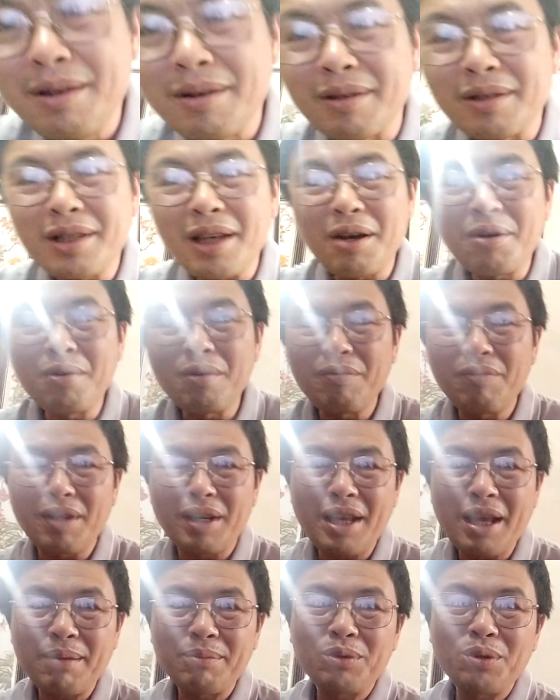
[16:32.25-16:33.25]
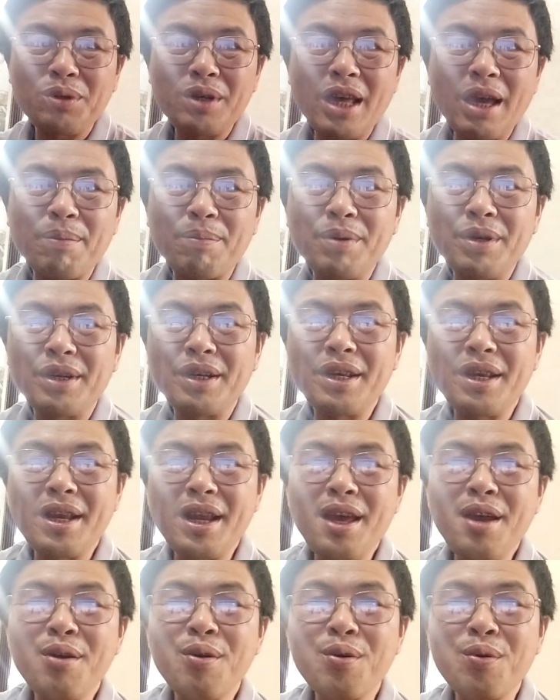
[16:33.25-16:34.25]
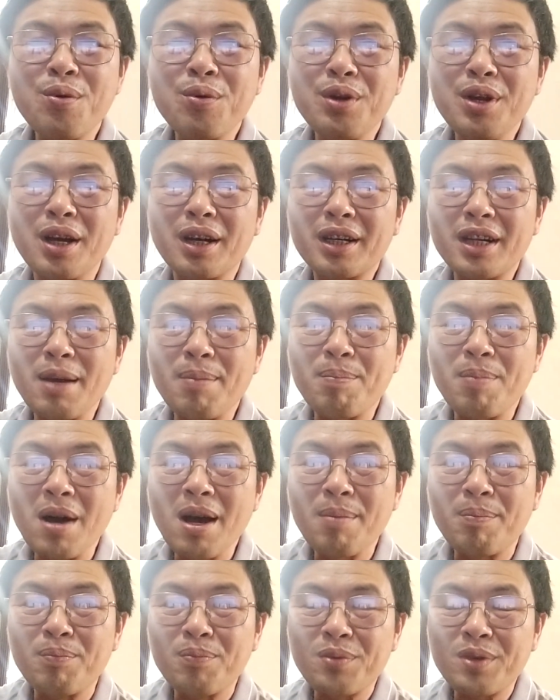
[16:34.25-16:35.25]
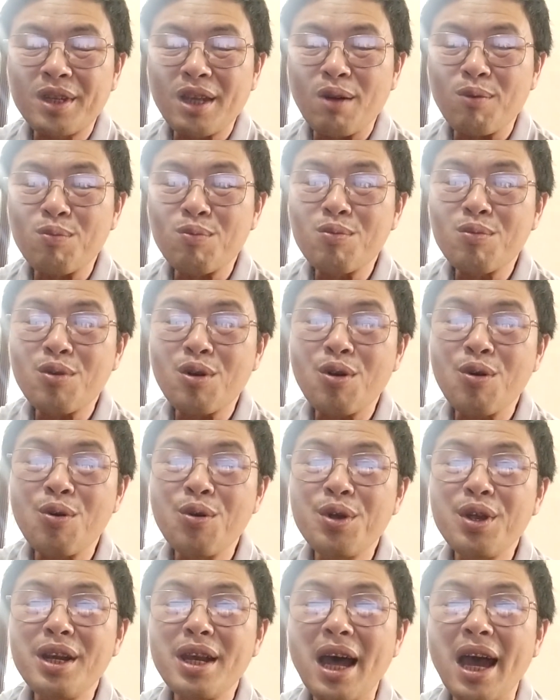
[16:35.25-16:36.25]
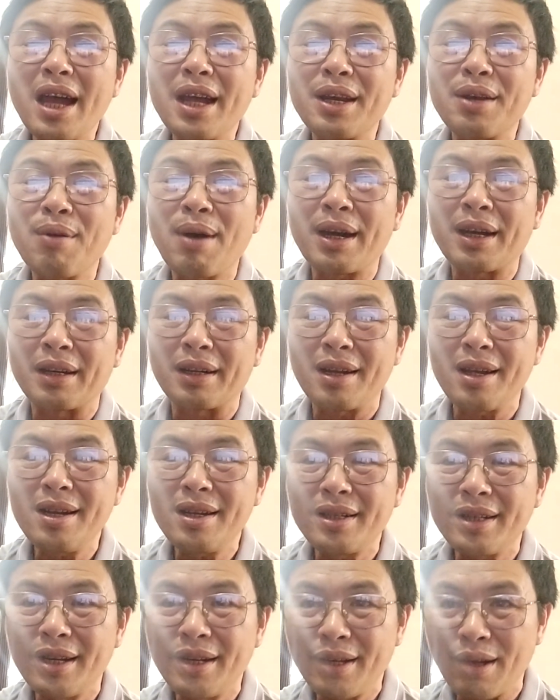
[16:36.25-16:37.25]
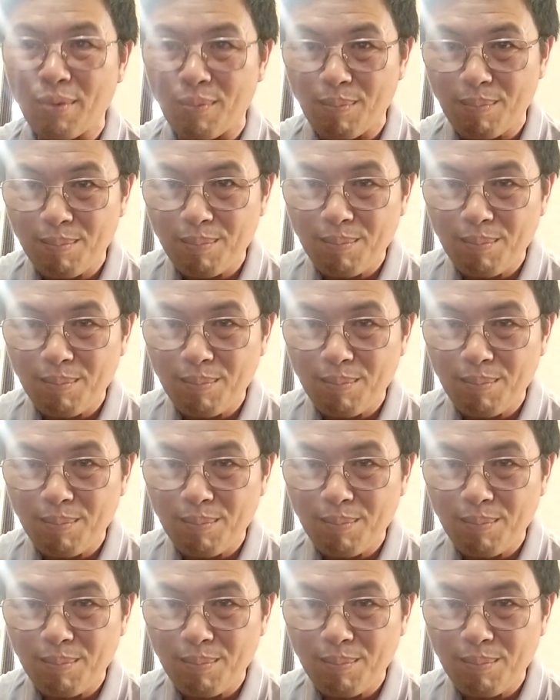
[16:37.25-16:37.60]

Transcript: dựng xã hội Việt Nam tốt đẹp ấy, đều được tập hợp trong khối đại đoàn kết dân tộc